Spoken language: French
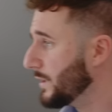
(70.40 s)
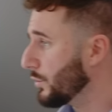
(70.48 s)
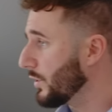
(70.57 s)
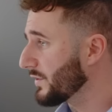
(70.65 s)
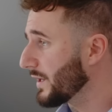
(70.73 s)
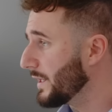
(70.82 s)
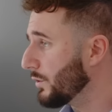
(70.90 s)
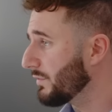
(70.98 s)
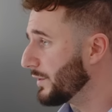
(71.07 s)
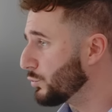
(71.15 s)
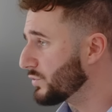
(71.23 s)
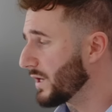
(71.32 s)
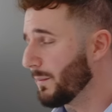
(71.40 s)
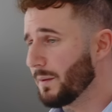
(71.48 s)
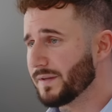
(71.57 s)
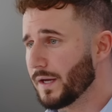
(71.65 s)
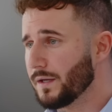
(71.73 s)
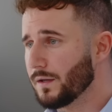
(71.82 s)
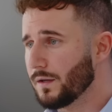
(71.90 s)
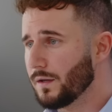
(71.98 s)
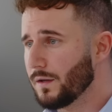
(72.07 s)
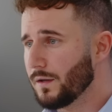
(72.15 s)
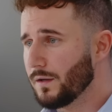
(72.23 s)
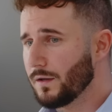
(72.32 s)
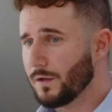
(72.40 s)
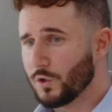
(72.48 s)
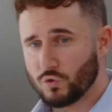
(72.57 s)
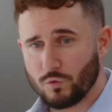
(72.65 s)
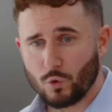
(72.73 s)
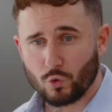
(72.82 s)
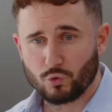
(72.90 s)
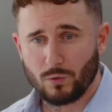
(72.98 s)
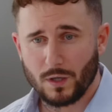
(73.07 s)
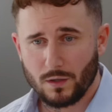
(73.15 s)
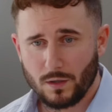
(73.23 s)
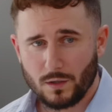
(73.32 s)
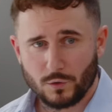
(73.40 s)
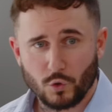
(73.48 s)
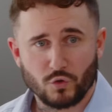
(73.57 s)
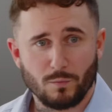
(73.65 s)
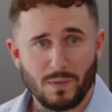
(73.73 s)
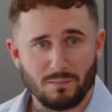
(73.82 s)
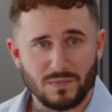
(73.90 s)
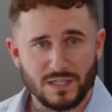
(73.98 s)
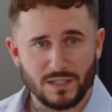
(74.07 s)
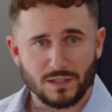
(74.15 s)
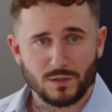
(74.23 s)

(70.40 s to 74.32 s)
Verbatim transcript: que dans un lit, on fait tous la même taille. Je veux qu'on soit dans ce même lit,